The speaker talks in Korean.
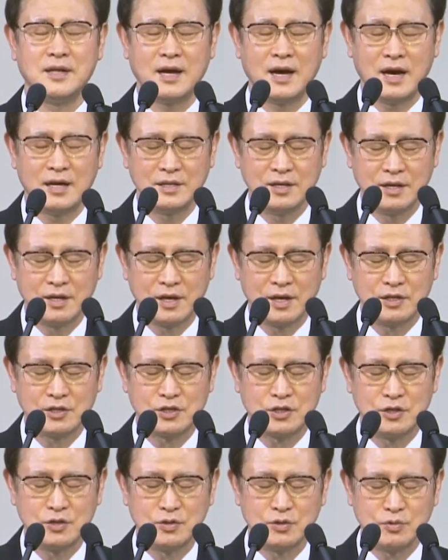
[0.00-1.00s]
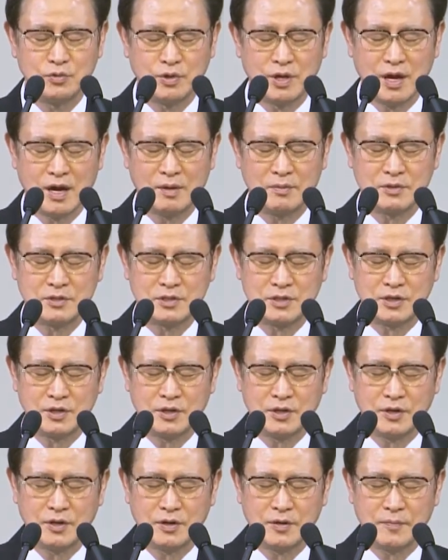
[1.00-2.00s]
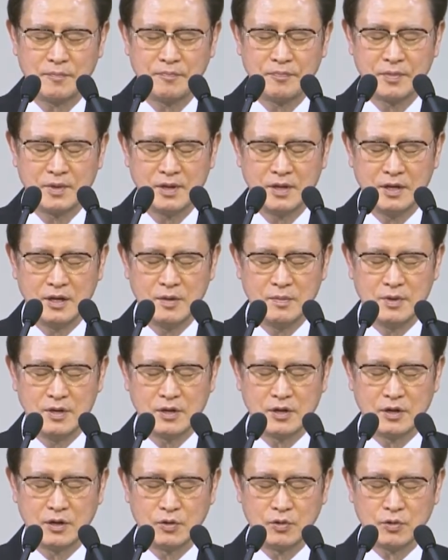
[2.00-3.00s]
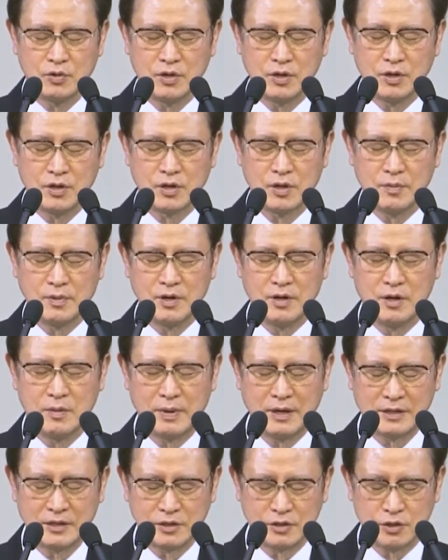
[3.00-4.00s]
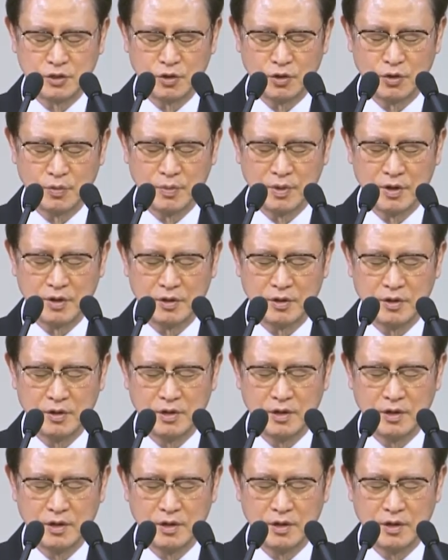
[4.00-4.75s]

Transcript: 하늘에 계신 우리 아버지여 이름이 거룩히 여김을 받으시오며